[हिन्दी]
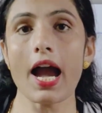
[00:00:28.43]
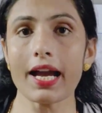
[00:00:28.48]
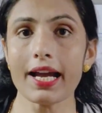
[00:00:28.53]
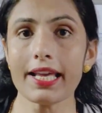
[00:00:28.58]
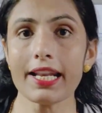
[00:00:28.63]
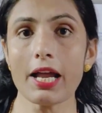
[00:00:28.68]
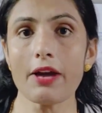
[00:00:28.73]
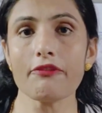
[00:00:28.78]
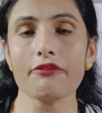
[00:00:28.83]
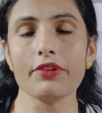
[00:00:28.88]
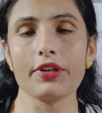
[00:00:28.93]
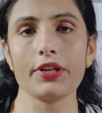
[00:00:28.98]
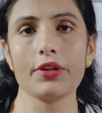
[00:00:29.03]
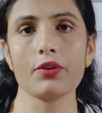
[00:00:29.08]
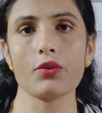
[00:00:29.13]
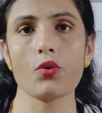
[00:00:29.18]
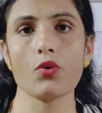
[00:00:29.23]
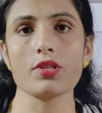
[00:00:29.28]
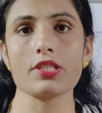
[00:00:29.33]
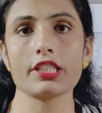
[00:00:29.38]
अगर आप
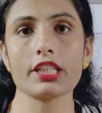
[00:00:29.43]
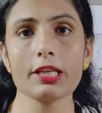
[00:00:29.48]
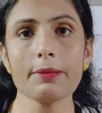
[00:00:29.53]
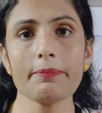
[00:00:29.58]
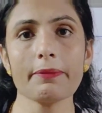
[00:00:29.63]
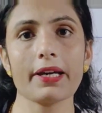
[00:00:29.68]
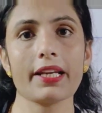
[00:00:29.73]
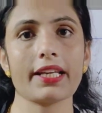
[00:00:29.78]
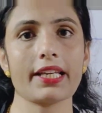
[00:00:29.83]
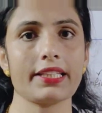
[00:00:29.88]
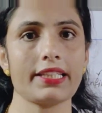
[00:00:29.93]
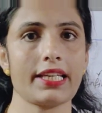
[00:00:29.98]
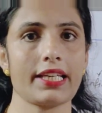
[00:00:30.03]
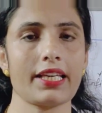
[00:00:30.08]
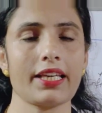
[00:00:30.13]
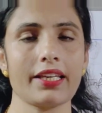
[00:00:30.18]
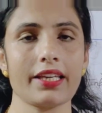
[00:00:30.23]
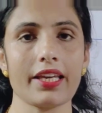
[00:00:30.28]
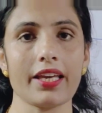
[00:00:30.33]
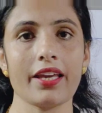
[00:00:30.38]
वीडियो को स्किप करके
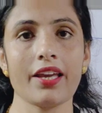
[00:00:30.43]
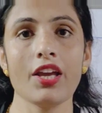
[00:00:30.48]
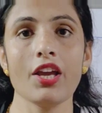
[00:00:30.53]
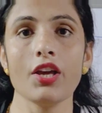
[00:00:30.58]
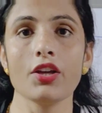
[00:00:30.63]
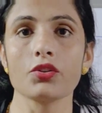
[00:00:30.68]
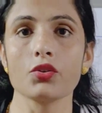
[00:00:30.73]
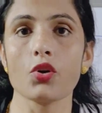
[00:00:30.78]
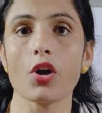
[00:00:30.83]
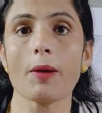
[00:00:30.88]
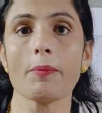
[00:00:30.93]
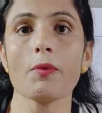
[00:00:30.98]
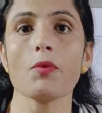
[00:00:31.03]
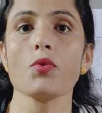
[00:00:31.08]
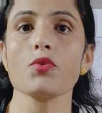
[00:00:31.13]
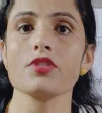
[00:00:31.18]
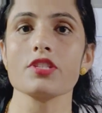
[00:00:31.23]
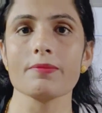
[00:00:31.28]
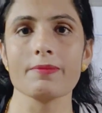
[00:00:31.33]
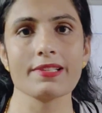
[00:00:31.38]
देखेंगे तो
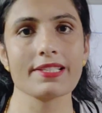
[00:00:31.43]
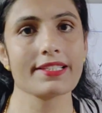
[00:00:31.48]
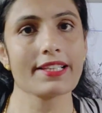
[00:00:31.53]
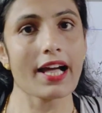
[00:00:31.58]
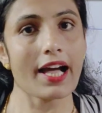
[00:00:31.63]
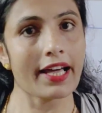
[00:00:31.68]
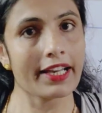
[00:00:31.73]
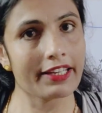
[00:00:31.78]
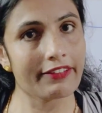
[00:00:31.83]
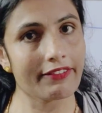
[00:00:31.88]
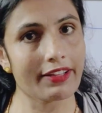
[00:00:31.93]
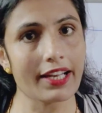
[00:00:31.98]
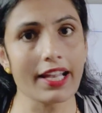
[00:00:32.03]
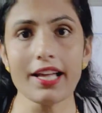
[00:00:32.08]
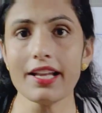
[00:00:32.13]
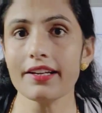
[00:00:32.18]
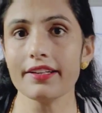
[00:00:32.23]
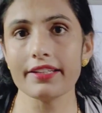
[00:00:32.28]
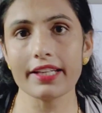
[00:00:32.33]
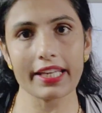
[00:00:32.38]
आपको कुछ समझ आने
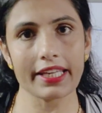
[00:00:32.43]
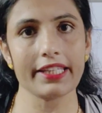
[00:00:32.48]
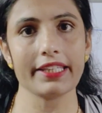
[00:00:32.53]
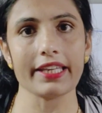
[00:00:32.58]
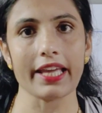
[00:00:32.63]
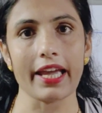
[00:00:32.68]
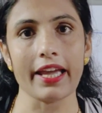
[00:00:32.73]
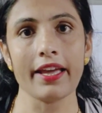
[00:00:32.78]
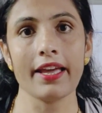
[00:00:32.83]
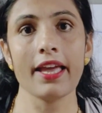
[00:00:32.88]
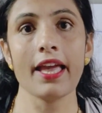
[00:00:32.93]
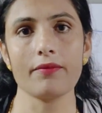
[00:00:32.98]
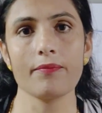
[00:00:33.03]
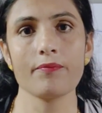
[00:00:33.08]
वाला नहीं है